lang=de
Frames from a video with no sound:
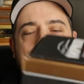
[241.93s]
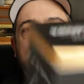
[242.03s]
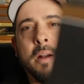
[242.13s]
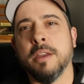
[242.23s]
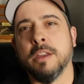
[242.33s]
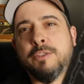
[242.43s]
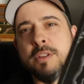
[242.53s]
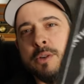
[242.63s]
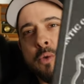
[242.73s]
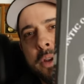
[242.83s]
Ja, ich
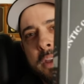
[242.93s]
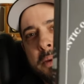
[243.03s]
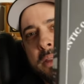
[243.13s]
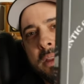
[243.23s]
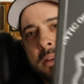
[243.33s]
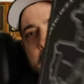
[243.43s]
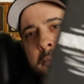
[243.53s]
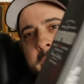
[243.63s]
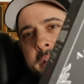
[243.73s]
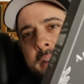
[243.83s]
finde es cool hier mit den
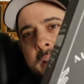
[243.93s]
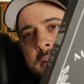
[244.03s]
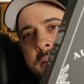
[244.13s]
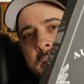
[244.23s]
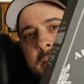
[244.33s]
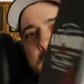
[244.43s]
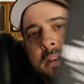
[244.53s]
beiden Landkarten,